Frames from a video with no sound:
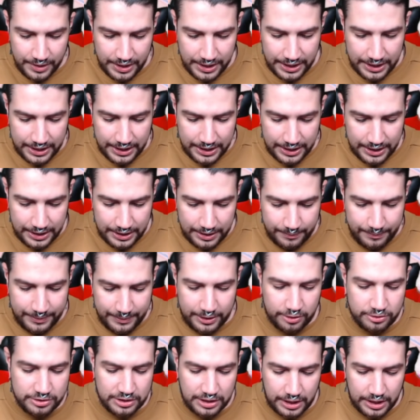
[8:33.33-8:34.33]
Eh, para
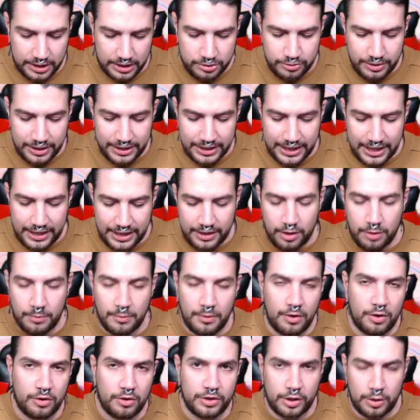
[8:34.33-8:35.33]
que os hagáis una idea de
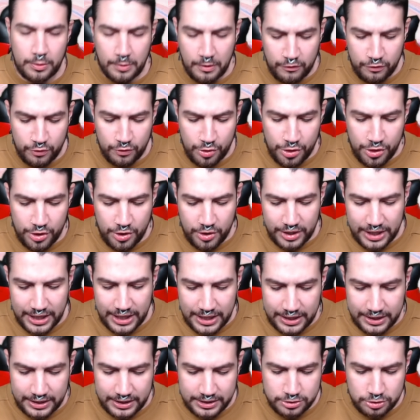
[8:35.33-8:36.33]
cómo, de cómo
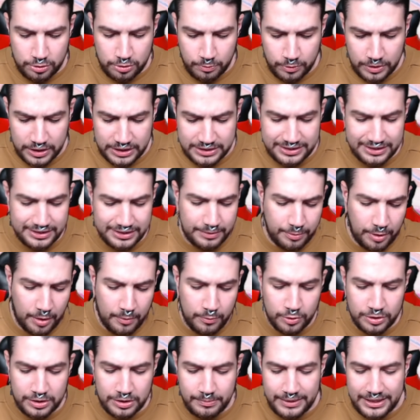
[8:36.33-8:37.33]
funcionan este tipo de
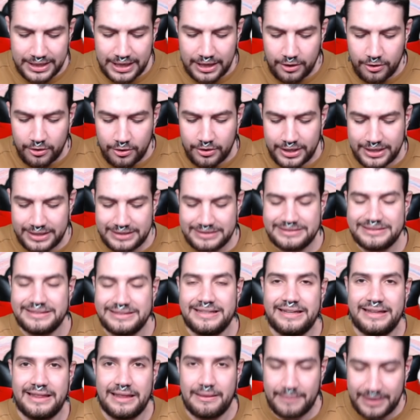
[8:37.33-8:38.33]
multiplicadores
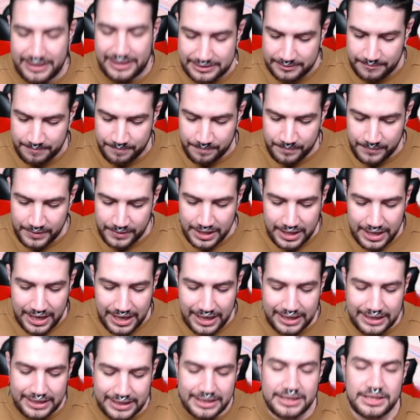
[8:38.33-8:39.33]
y demás.
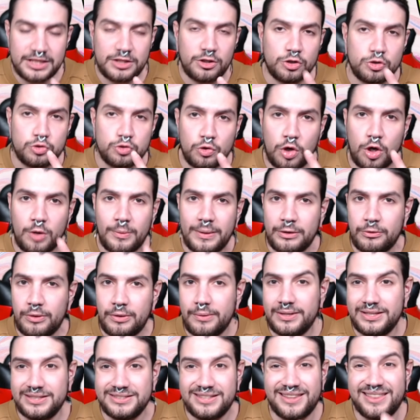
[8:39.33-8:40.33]
El crítico es
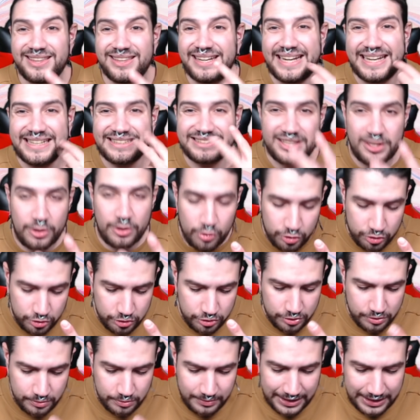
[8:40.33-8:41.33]
1,9, es decir, casi 2,
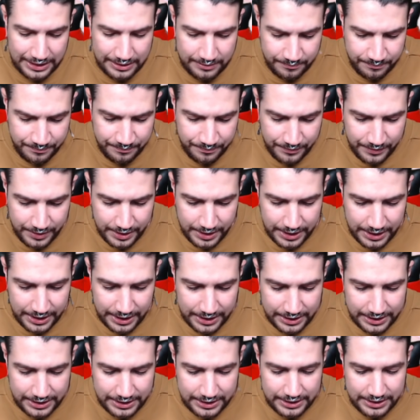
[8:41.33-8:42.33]
¿vale?
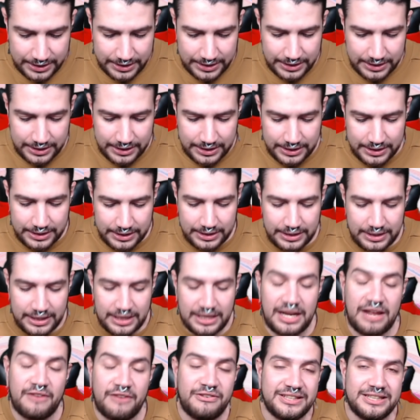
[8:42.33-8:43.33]
Y
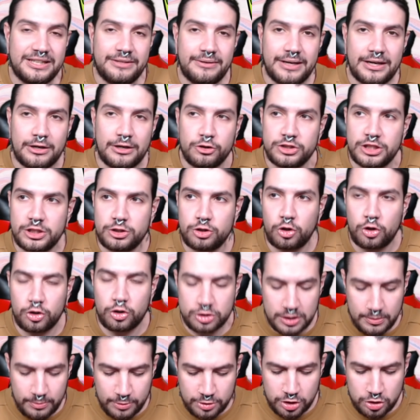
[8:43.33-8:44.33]
la efectividad contra todos los
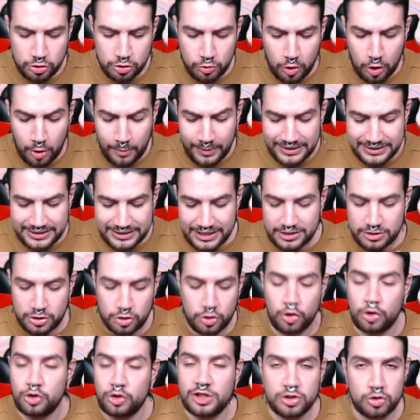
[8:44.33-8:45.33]
tipos es 1,6,
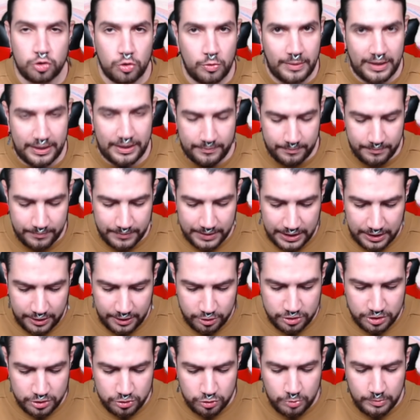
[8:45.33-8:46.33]
no se suma, ¿vale?
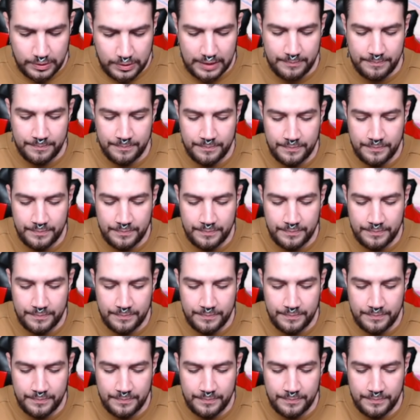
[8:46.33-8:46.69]
No se suma.